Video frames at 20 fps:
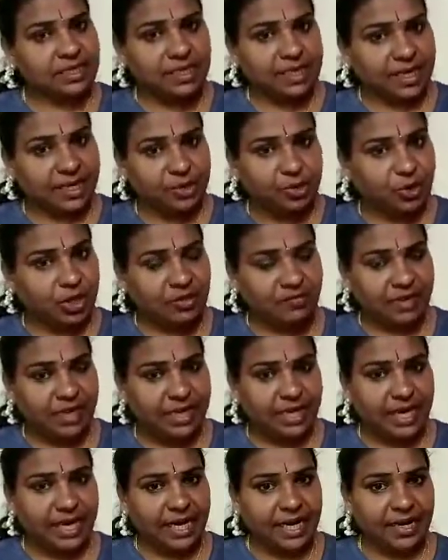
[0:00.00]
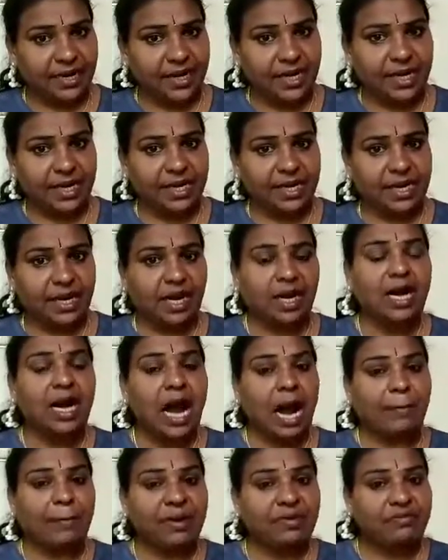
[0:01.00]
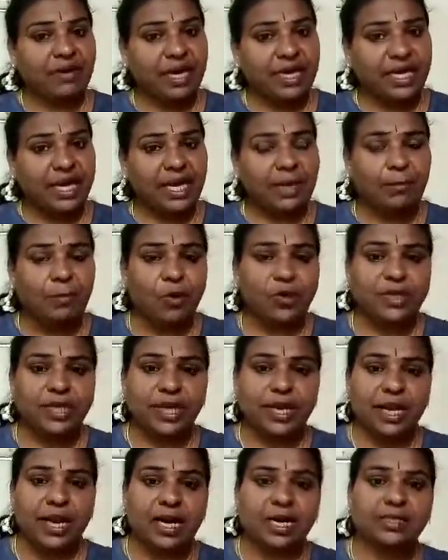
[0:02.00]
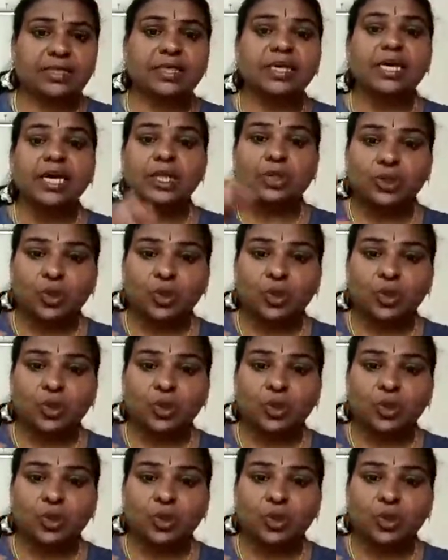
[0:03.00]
இறைத்துகள் வெளியேறிக்கிட்டே இருக்கா அப்படி வெளியேறும் பொழுது என்ன ஆகுது